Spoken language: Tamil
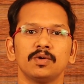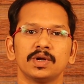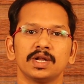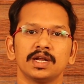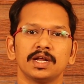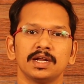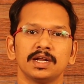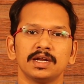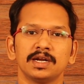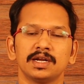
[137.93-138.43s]

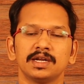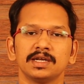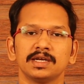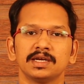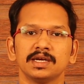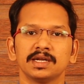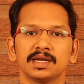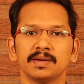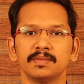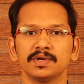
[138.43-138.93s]
குணநலன்
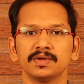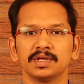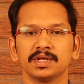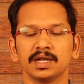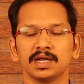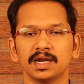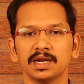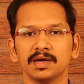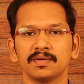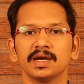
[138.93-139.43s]
இருக்குது நம்ம
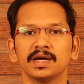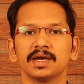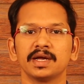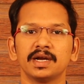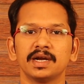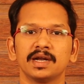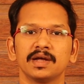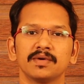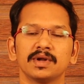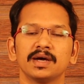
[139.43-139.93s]
வந்து நல்லவனா
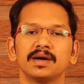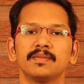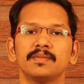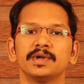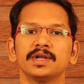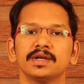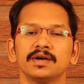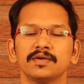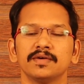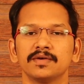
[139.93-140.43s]
கெட்டவனா
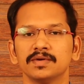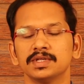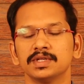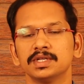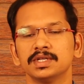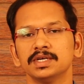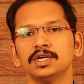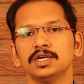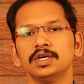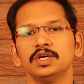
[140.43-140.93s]
அப்படின்னு அவர்
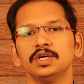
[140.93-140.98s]
வந்து